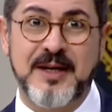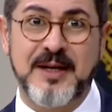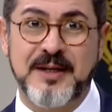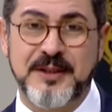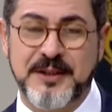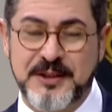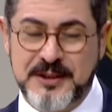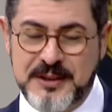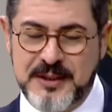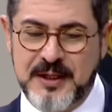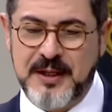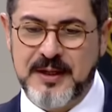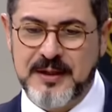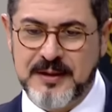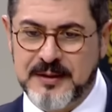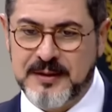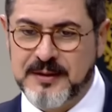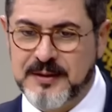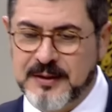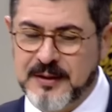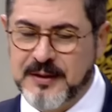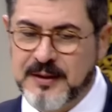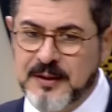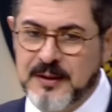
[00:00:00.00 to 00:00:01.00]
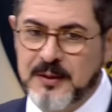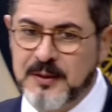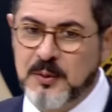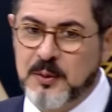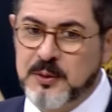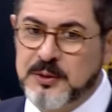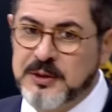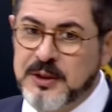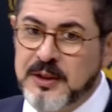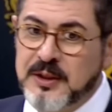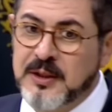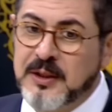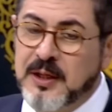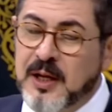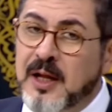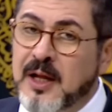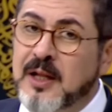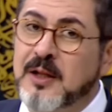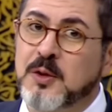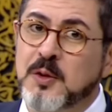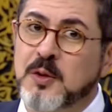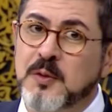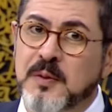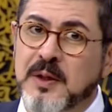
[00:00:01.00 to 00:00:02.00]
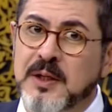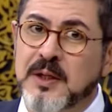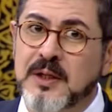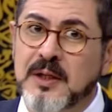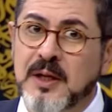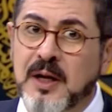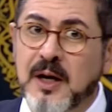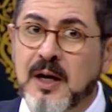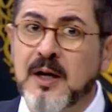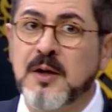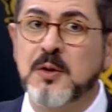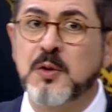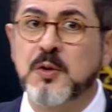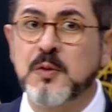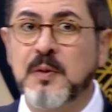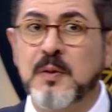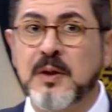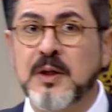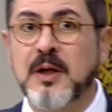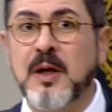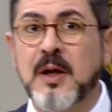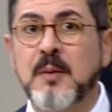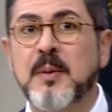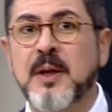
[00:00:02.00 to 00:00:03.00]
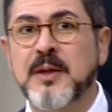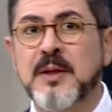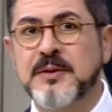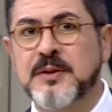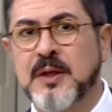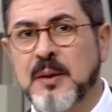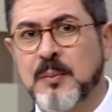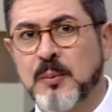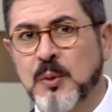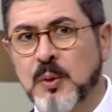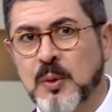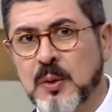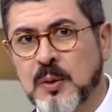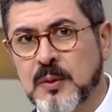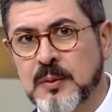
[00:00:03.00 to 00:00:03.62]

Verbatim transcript: işte o senin al yuvarına, ak yuvarına benzemiyor.